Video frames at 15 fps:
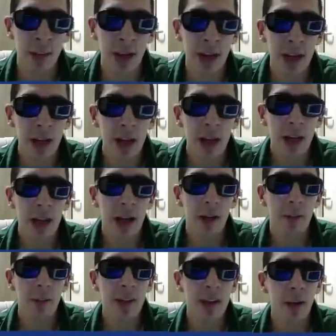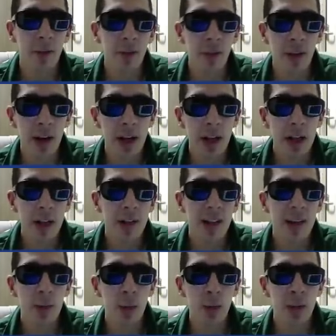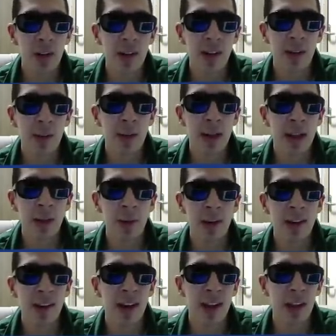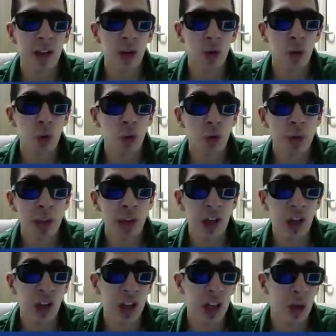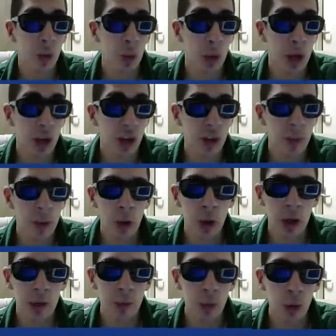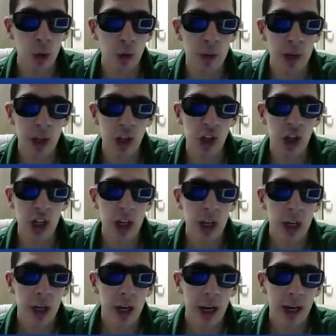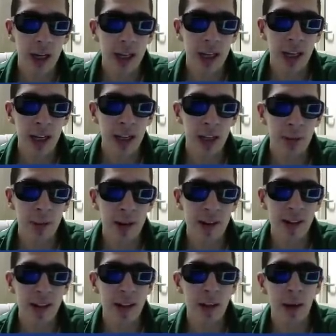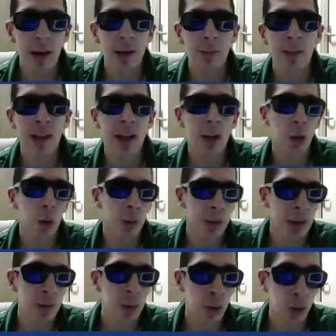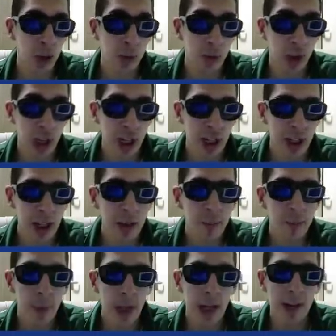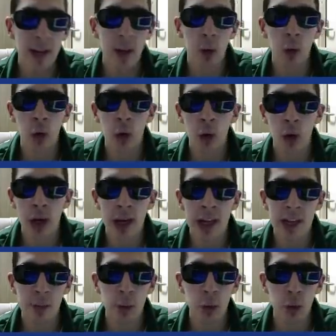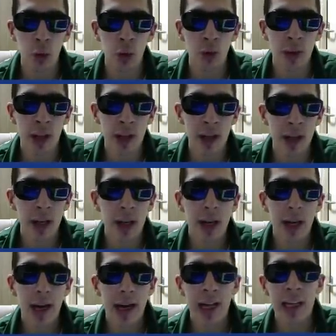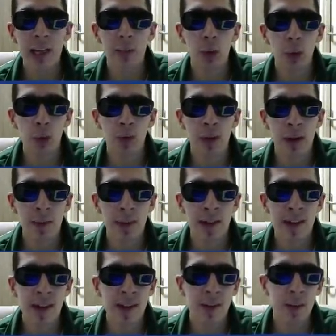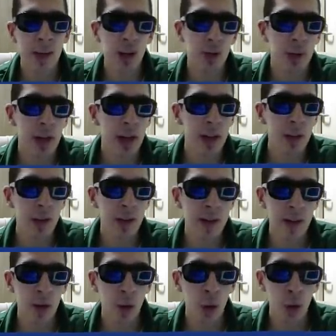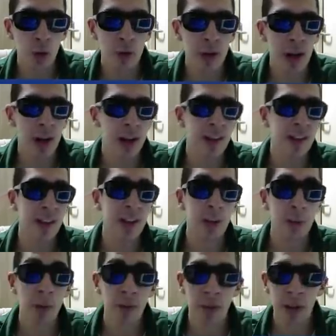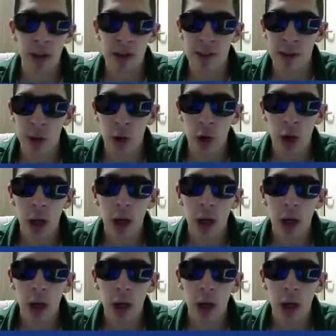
bile yani mesela FIFA Team of Tear zamanında bile sadece 100 bin kişiye ulaşabiliyor ki bu 100 bin kişi hani inanın ki bana zaten hani bir daha toplayamıyorsunuz bir şekilde. Hani zaten oyunun e-spor turnuvaları herhangi bir ödül vermezlerse 5 bin 6 bin izleniyor. Ödül verirlerse 40 bin falan izleniyor.